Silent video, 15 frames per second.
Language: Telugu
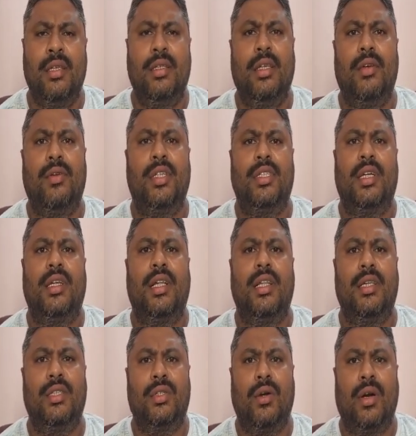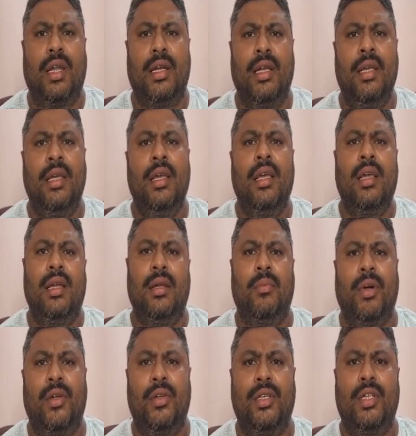తీవ్ర చర్యలు తీసుకోవాలని నేను
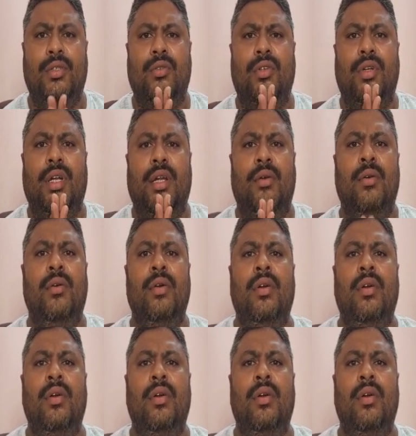మనవి చేసుకుంటున్నాను